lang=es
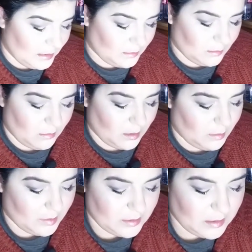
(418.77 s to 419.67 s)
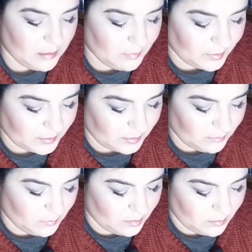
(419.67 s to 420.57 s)
Esto tengo aquí, lo voy a enseñar ahora porque es
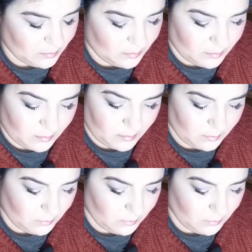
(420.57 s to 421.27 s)
que... Bueno, no, no.